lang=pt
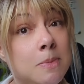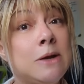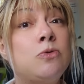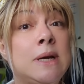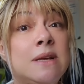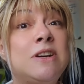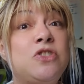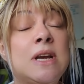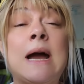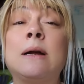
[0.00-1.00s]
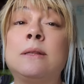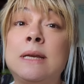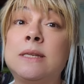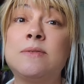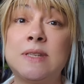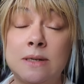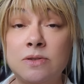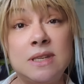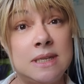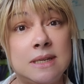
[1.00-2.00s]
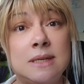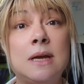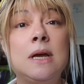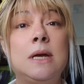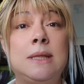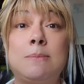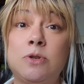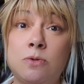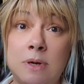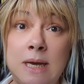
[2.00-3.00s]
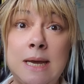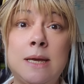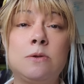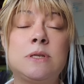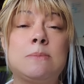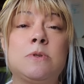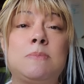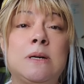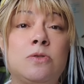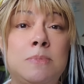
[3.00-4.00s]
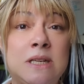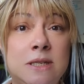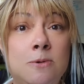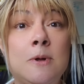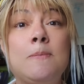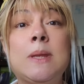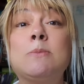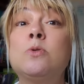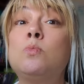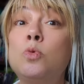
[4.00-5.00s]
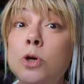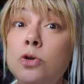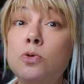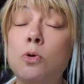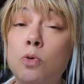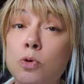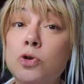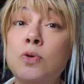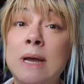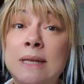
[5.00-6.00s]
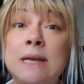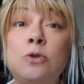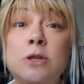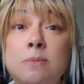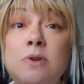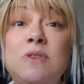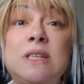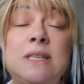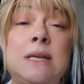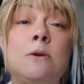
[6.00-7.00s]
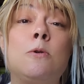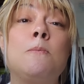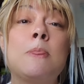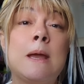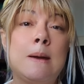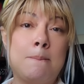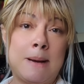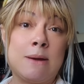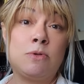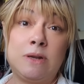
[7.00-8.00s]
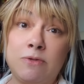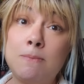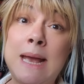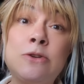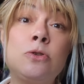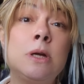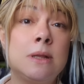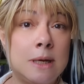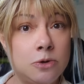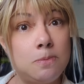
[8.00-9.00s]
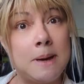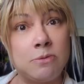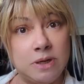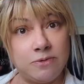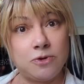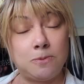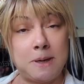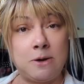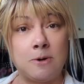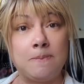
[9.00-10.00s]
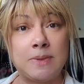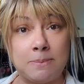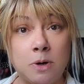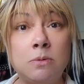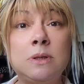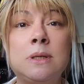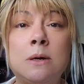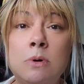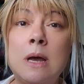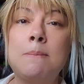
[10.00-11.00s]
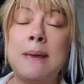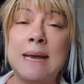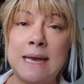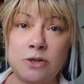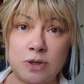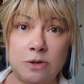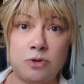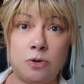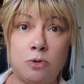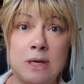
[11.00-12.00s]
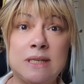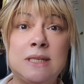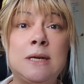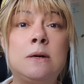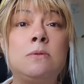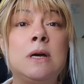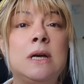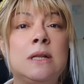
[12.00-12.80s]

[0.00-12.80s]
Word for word: momento ainda vai chegar, desde que você não desista. Temos Correios, temos Banco do Brasil, temos muito concurso ainda em 2025, para o nível médio, tanto para o nível superior, tá bom? Então, pega isso aí no seu coração.